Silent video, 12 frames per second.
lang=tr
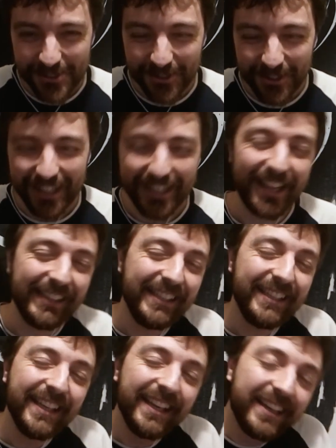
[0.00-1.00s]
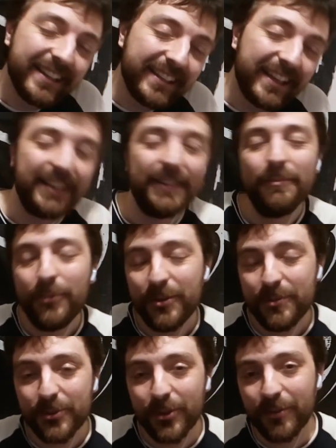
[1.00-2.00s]
sonuna geldik. E,
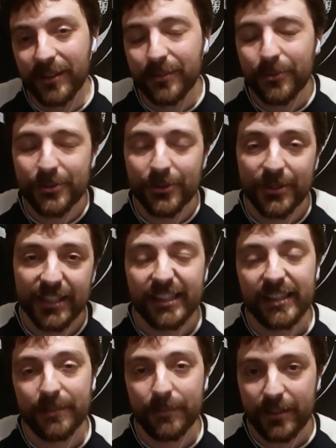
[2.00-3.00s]
böyle bir soru vardı. O soruyu